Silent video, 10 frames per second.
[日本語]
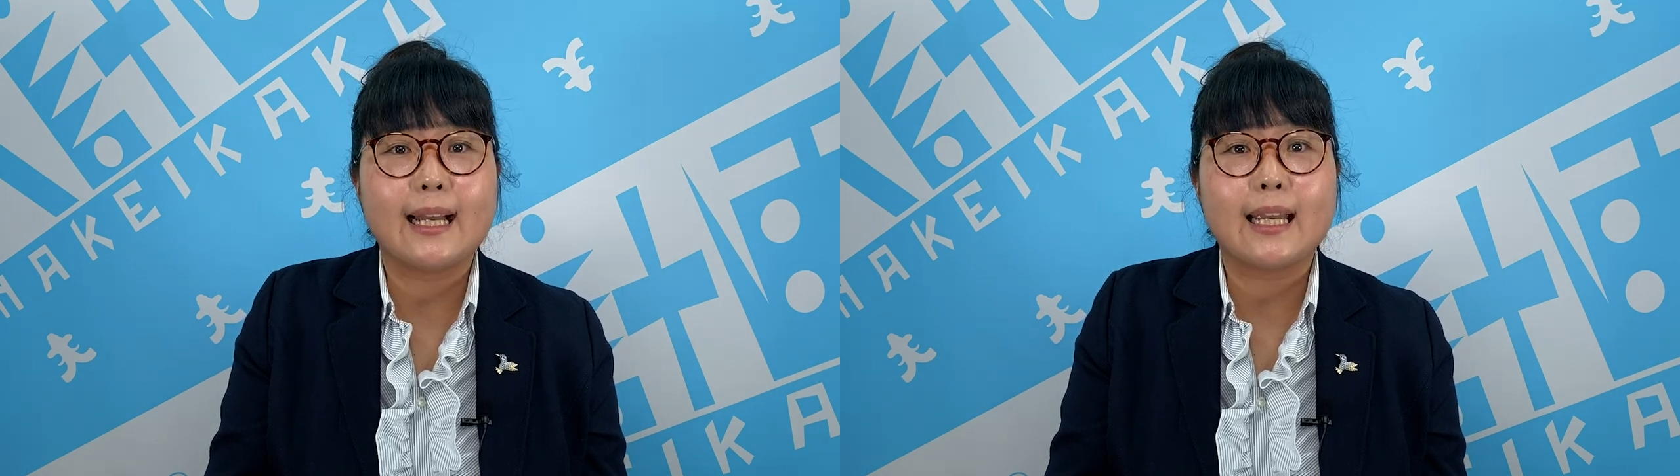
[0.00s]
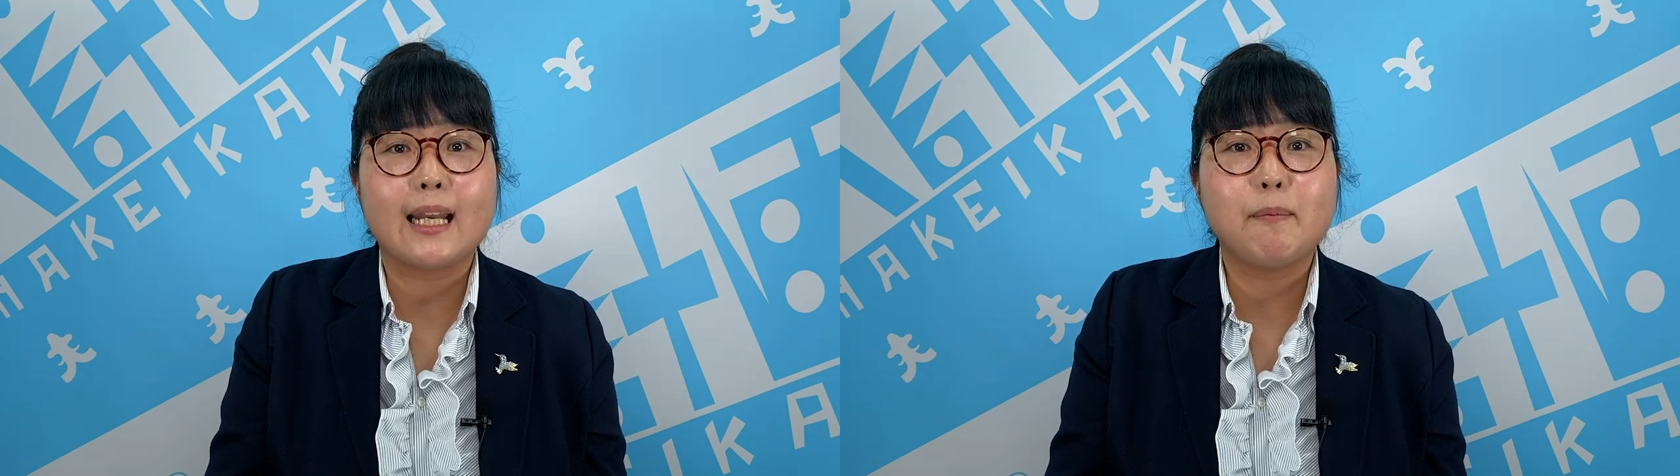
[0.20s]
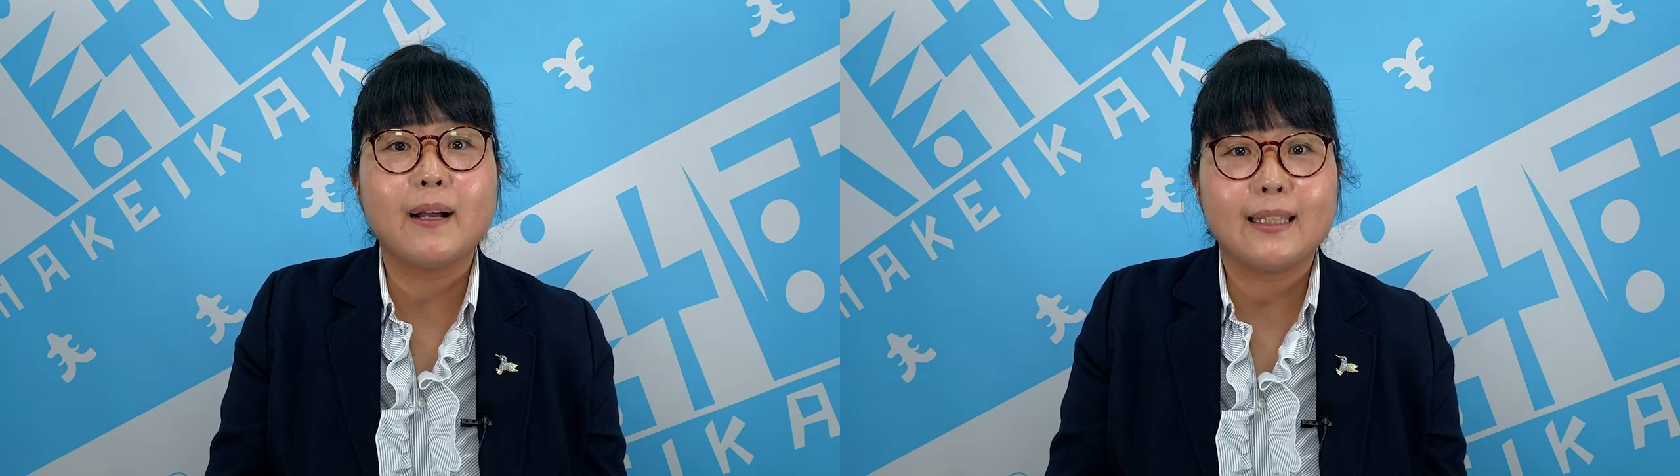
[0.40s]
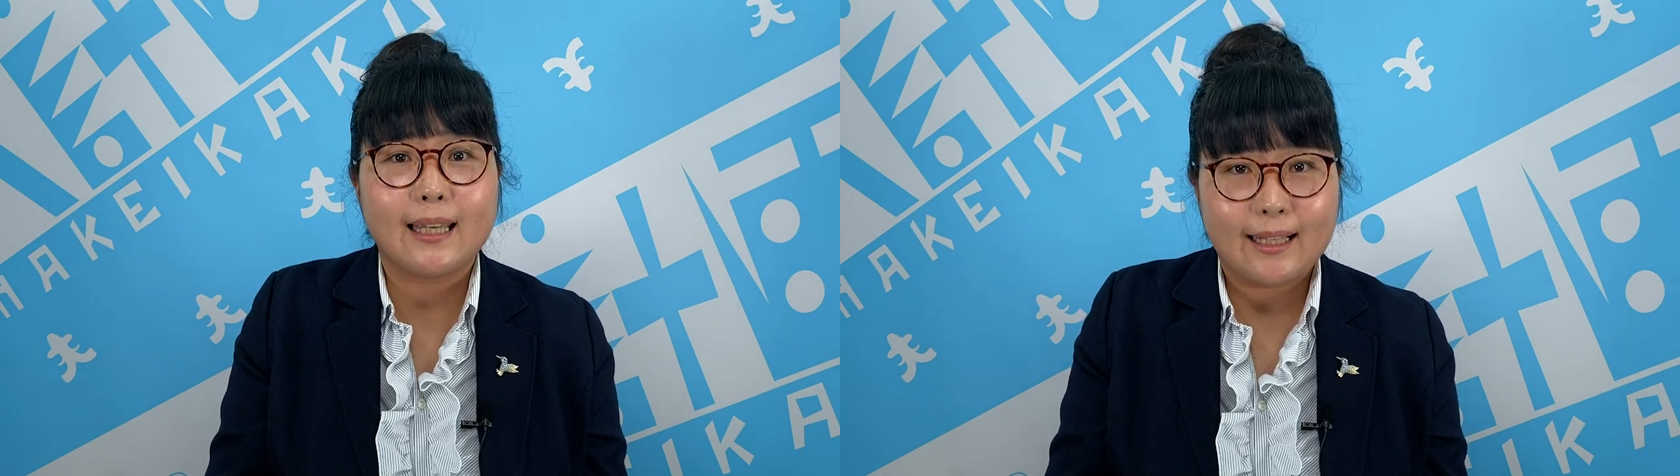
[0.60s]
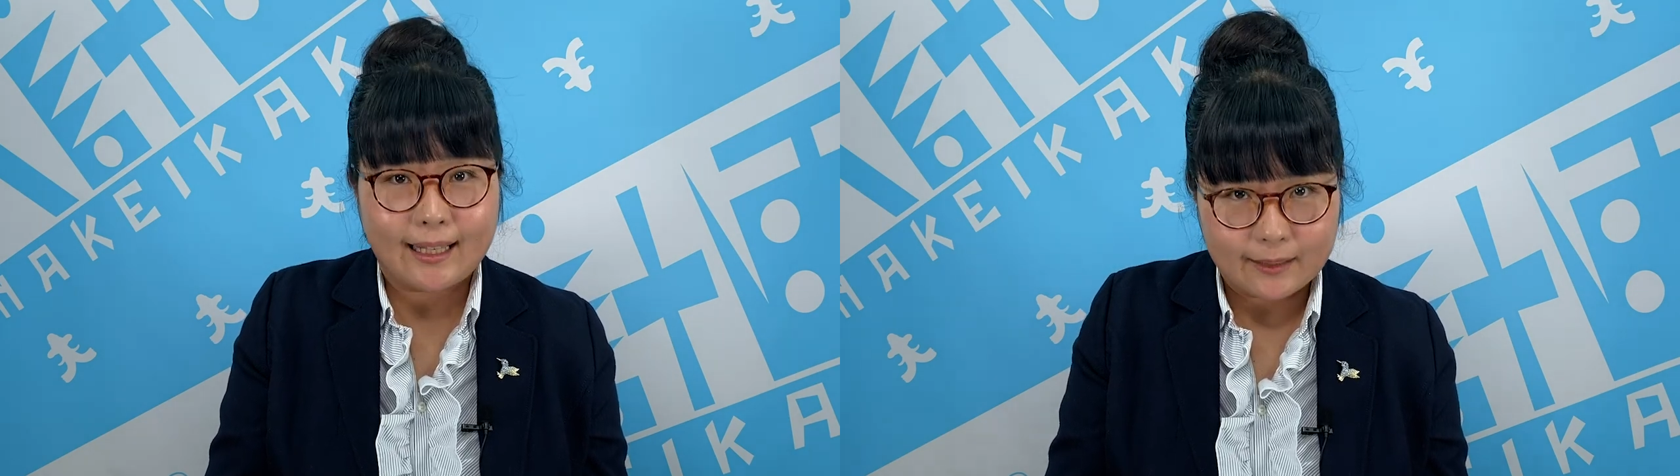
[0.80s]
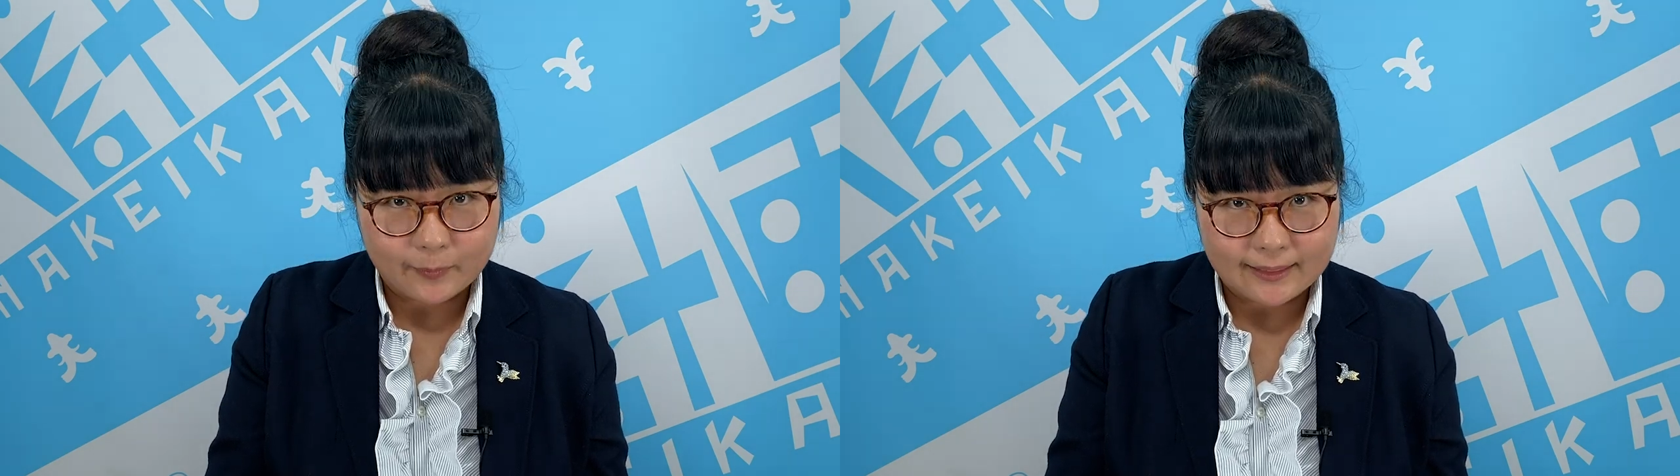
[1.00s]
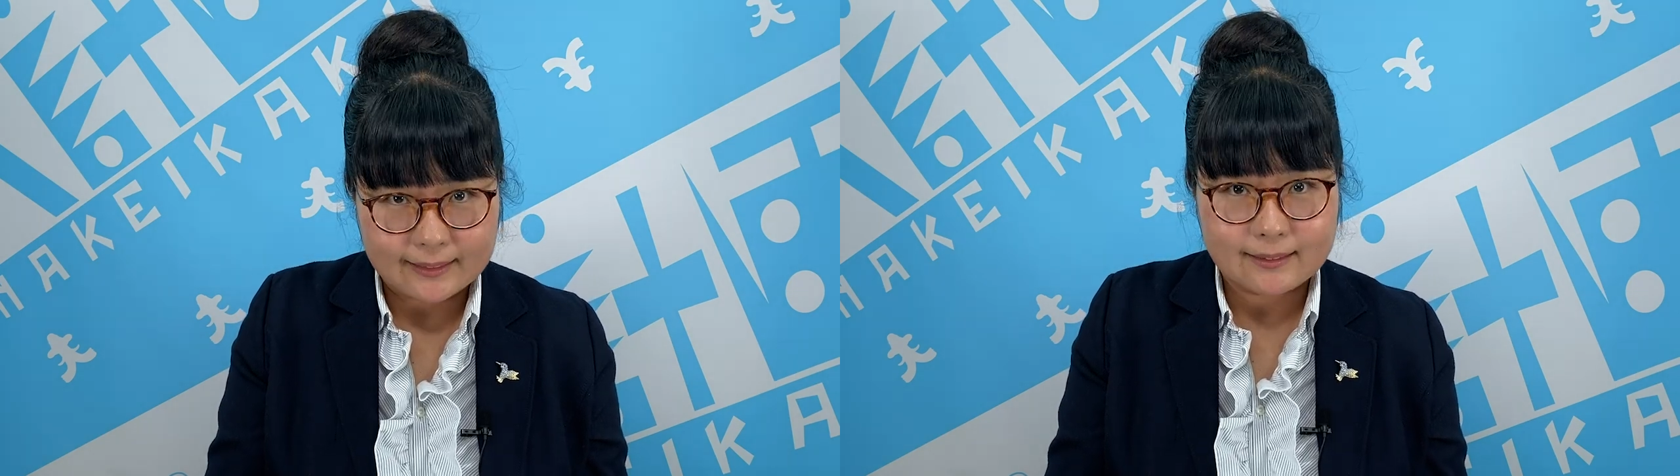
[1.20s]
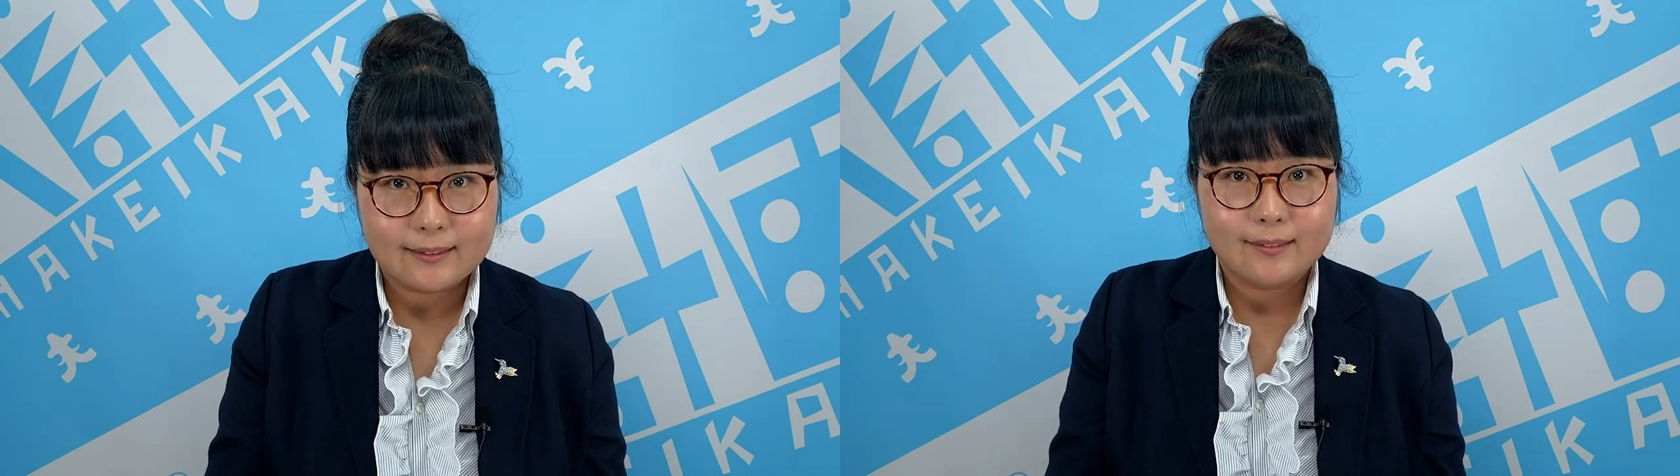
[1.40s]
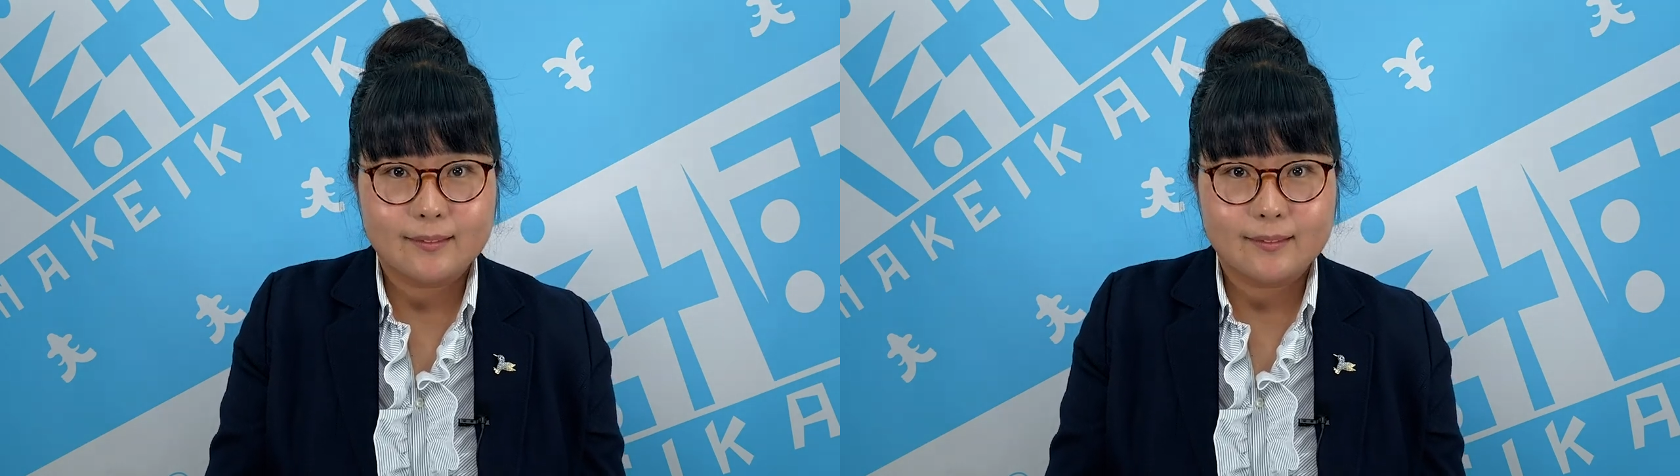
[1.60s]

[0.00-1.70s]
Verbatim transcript: ければいけないのです。